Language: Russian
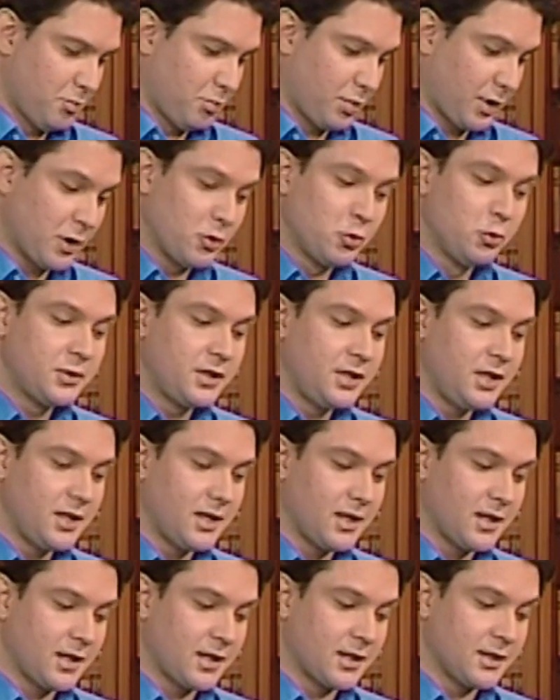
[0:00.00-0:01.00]

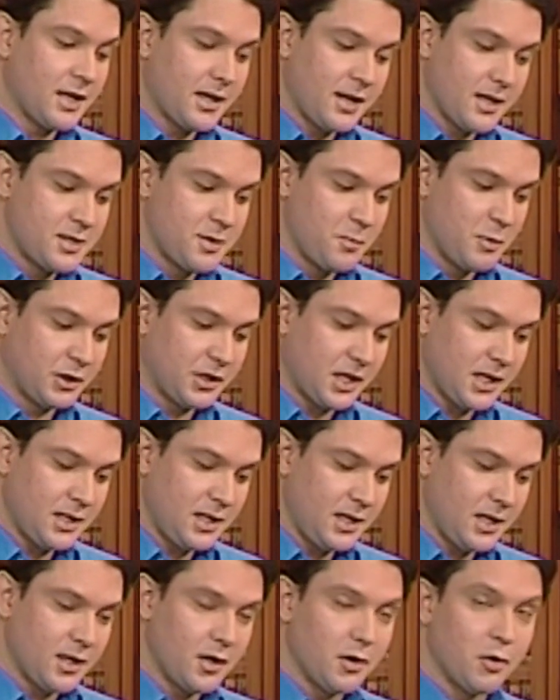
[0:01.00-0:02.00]
Прогулки к норе
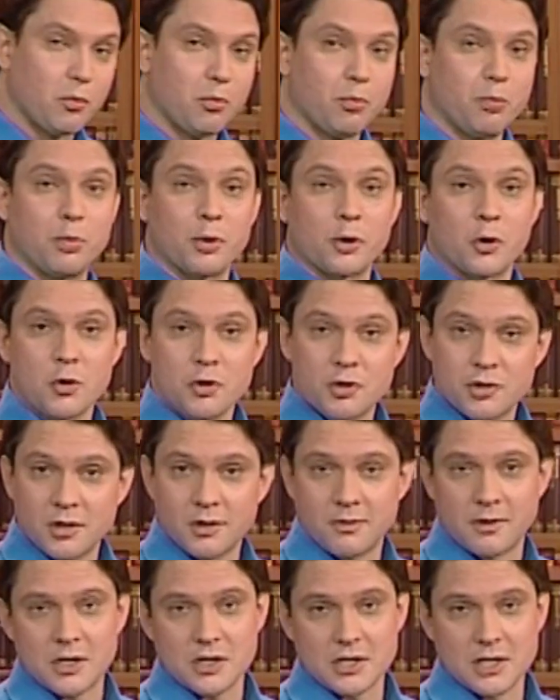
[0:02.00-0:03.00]
Димитраки
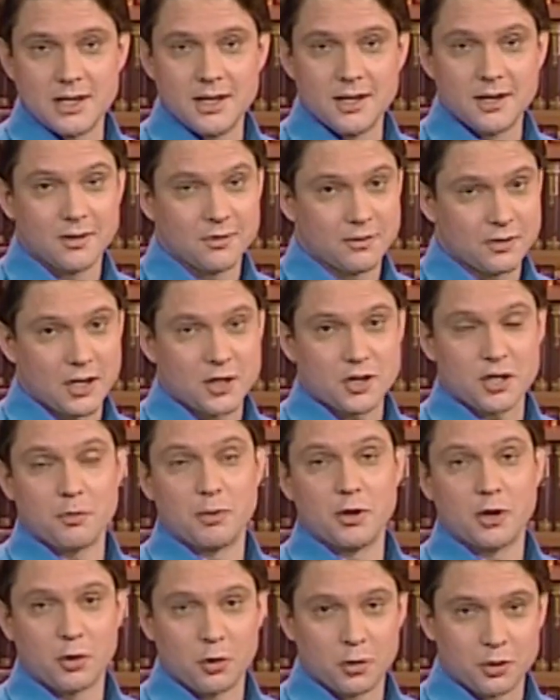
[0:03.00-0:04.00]
прочно вошли в наш
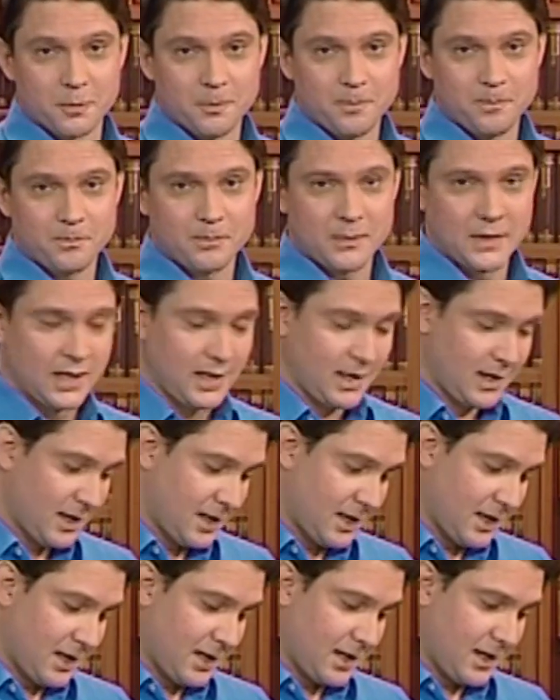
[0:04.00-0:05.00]
обиход.
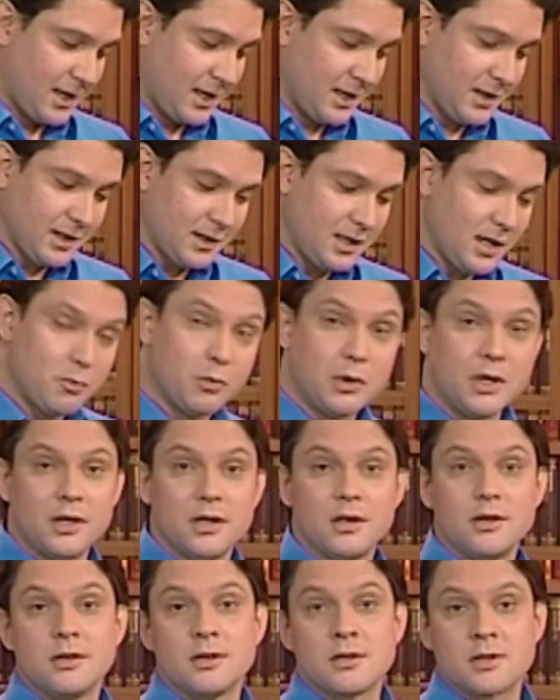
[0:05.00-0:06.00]
Иногда
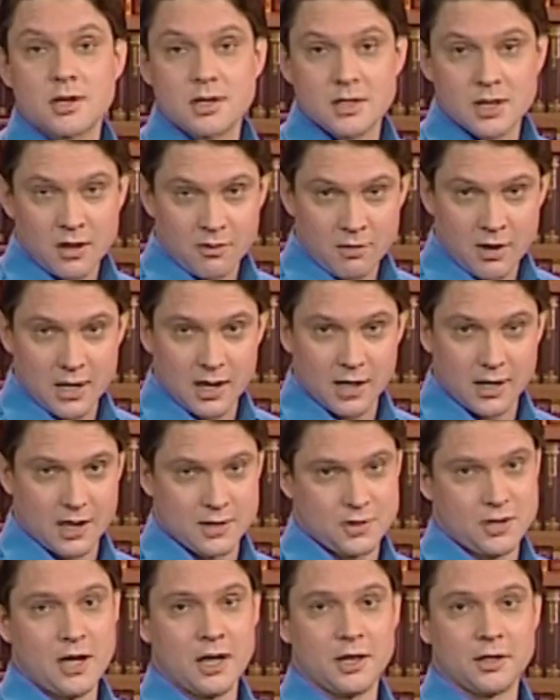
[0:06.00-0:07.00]
мы не заставали
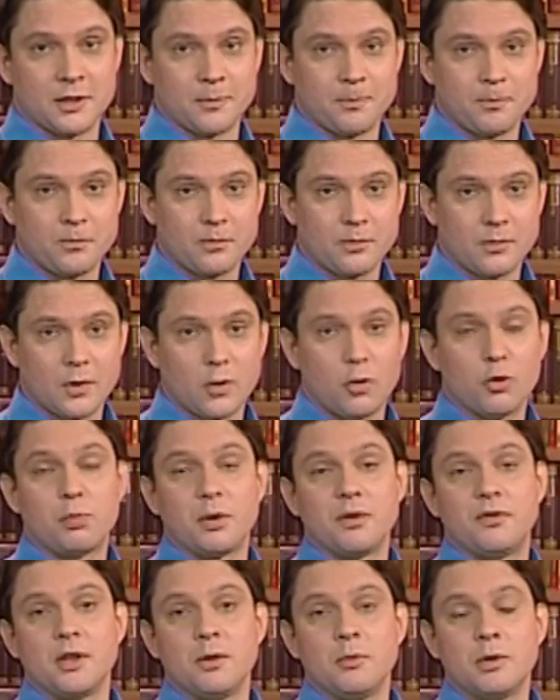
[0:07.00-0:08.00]
хозяина. Он
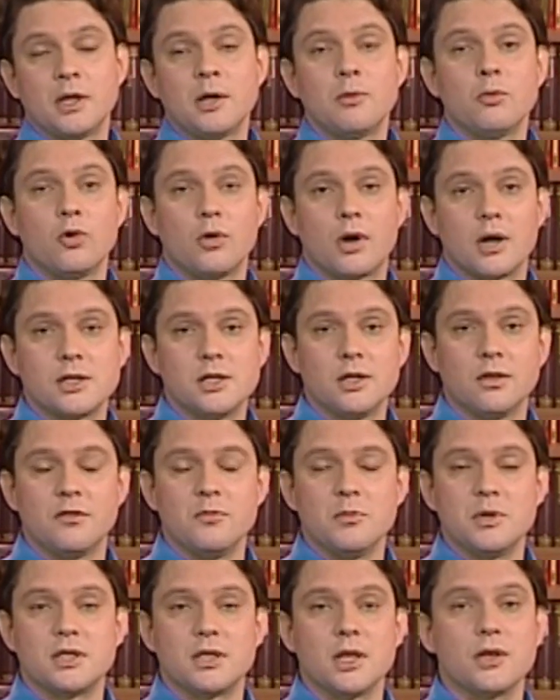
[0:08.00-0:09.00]
по временам уходил
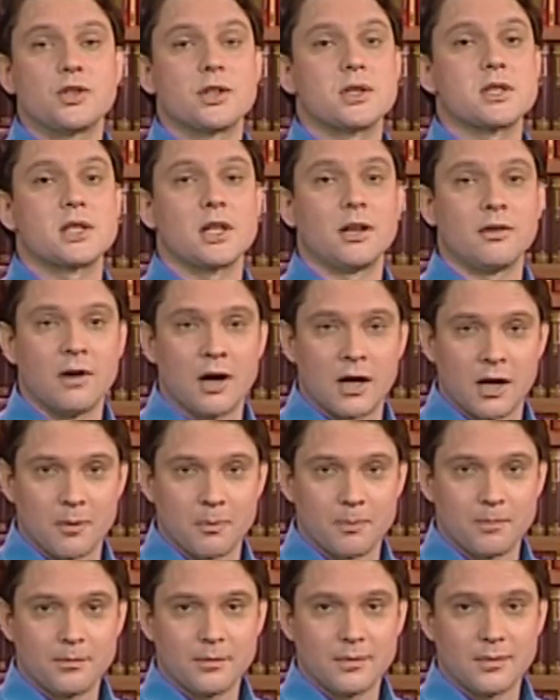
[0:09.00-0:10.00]
в местечко с
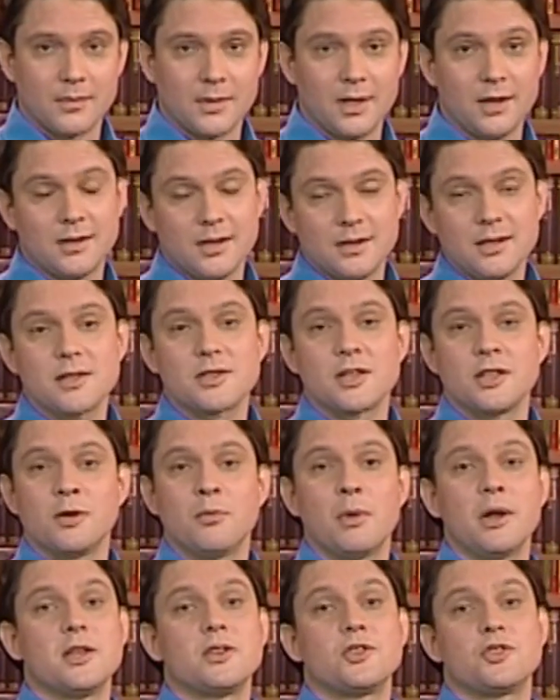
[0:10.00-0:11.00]
товаром. И тогда
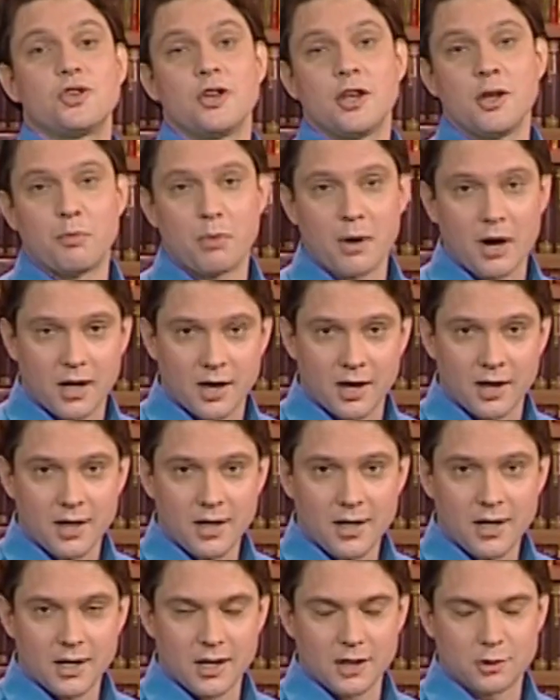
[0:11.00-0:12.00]
занимались черепахой,
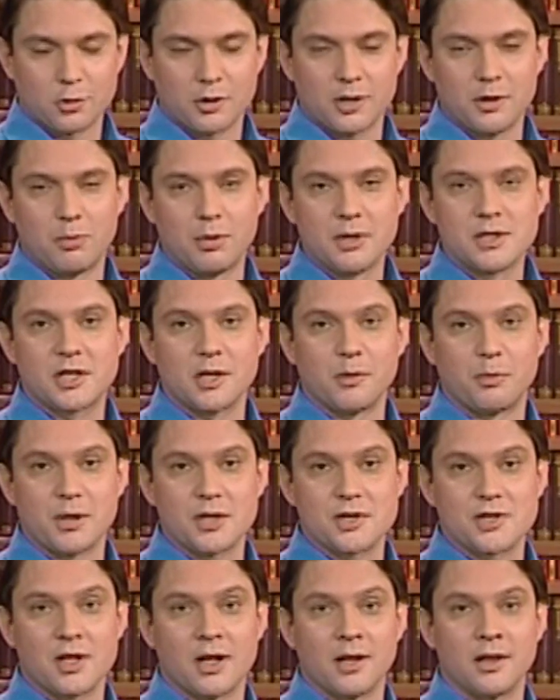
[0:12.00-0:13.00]
которая быстро
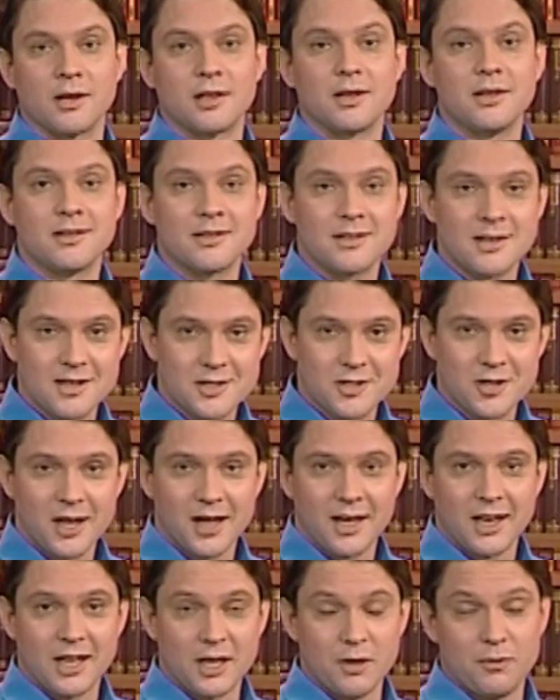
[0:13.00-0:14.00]
признала и нас,
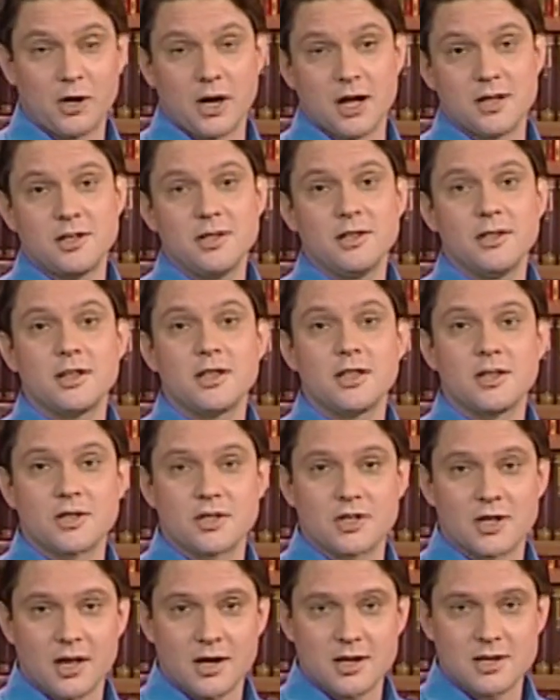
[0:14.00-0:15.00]
и выходила
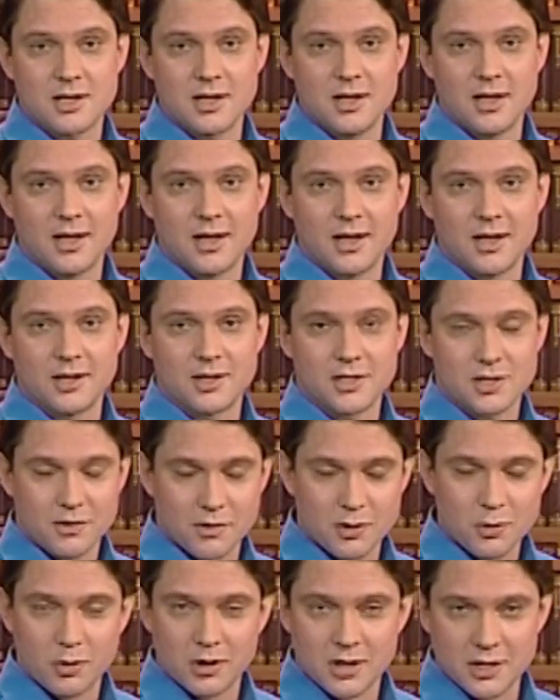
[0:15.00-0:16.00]
из зарослей на
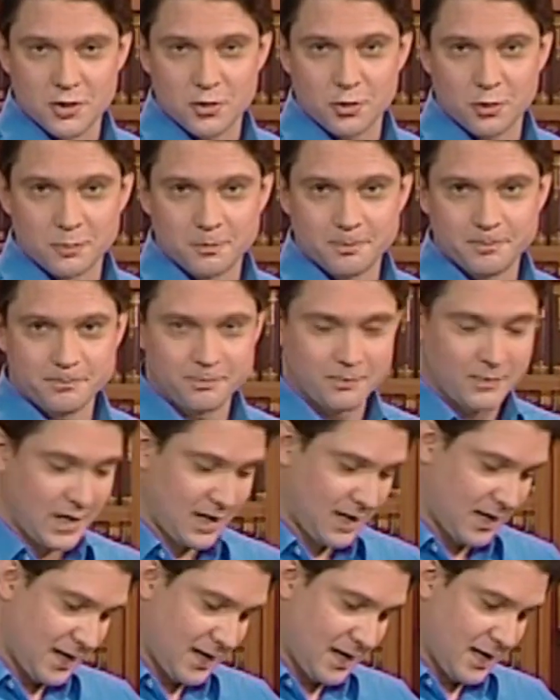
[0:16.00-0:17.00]
свою кличку.
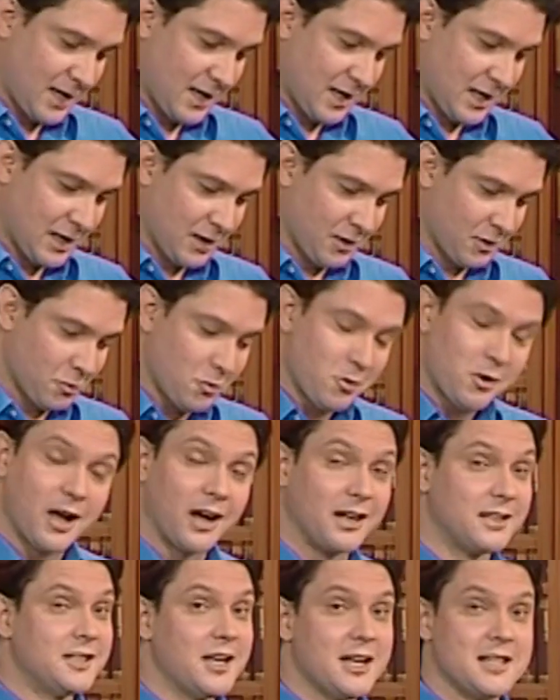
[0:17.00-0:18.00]
Но
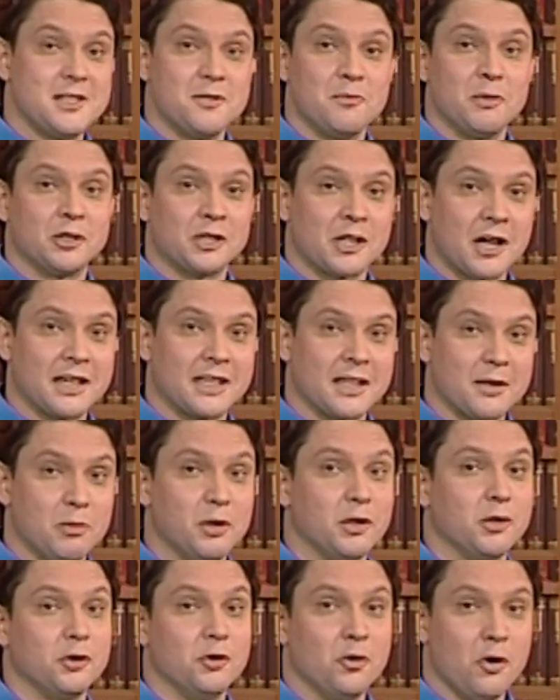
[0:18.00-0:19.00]
когда Димитраки
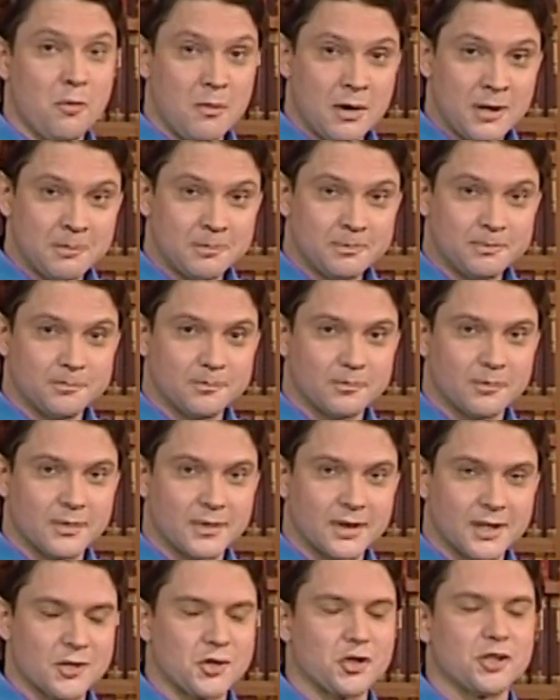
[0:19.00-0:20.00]
был дома,
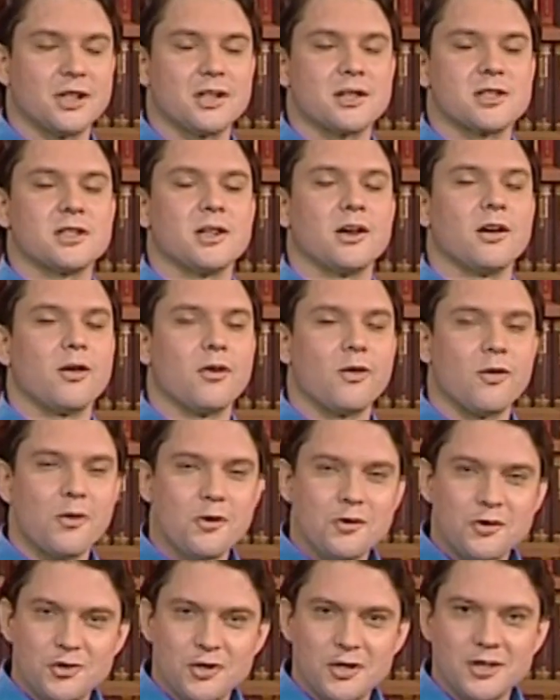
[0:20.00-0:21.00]
начинался
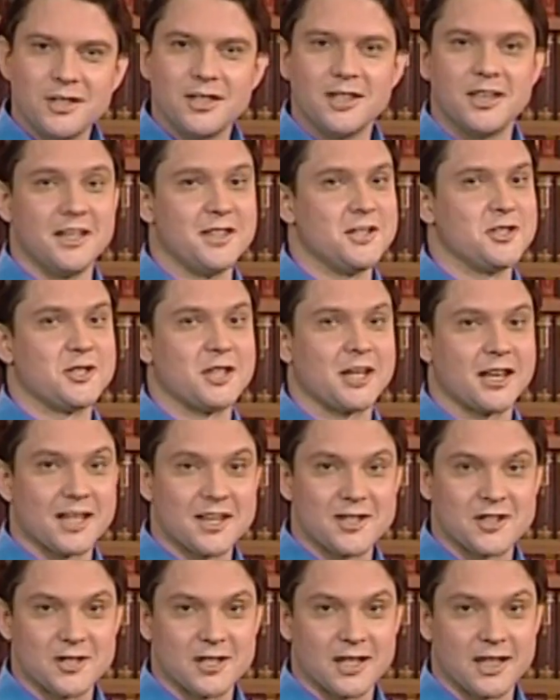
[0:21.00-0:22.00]
очень
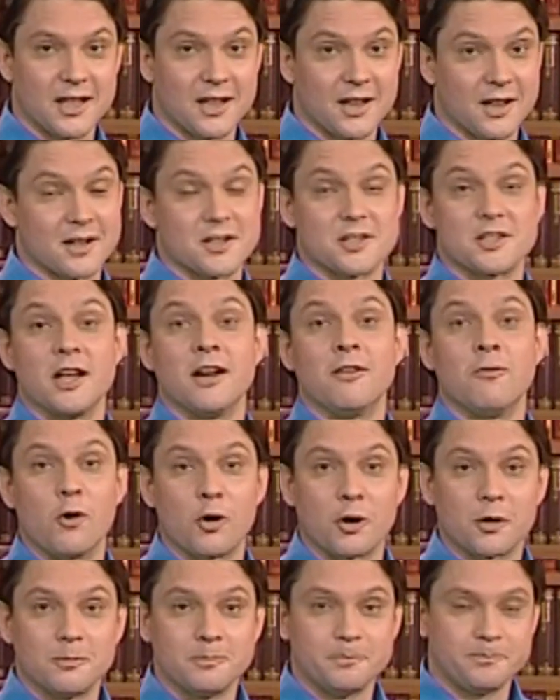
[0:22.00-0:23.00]
интересный
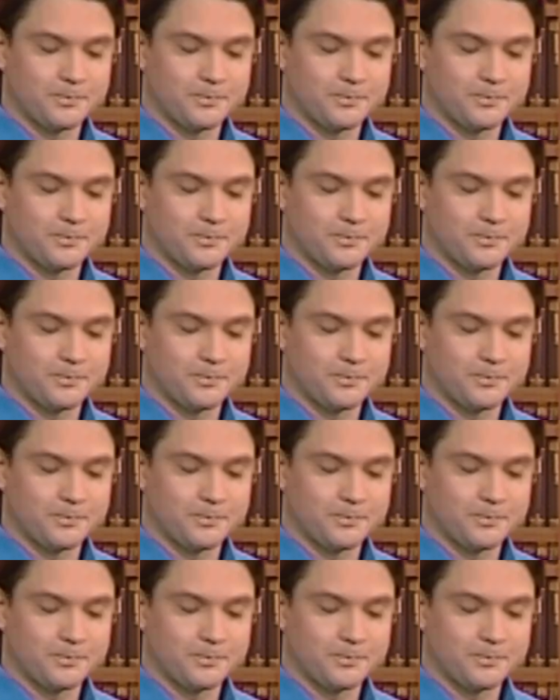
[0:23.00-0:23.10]
разговор.